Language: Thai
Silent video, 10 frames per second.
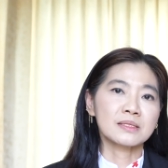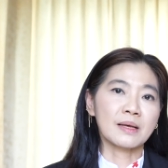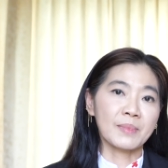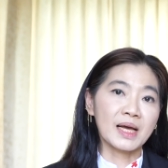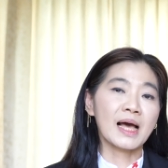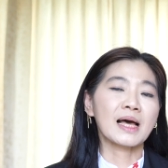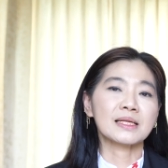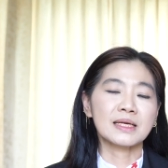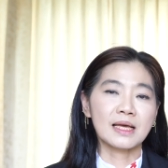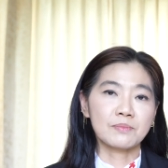สานักงงาน
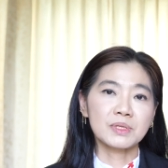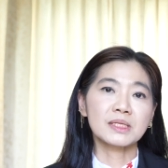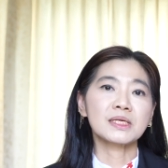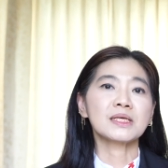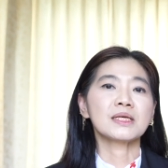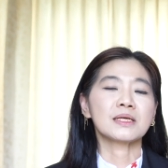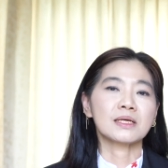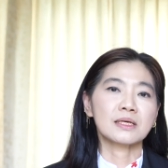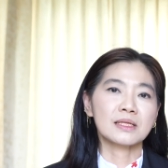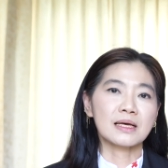เขตพื้นที่
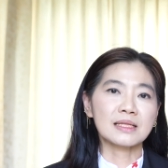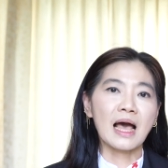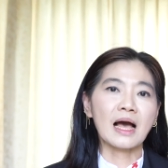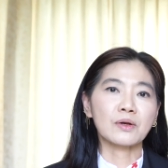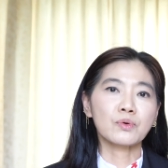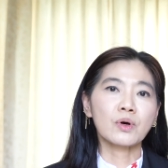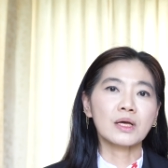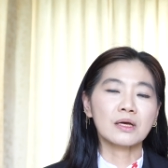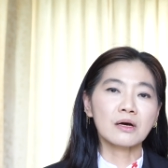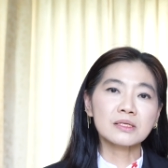ต่างๆ ด้วย
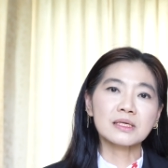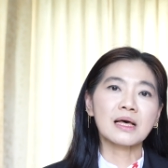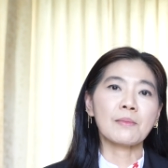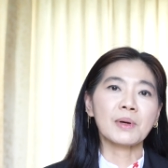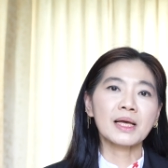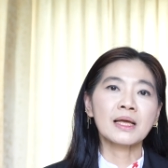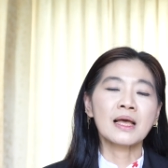ก็จะทำให้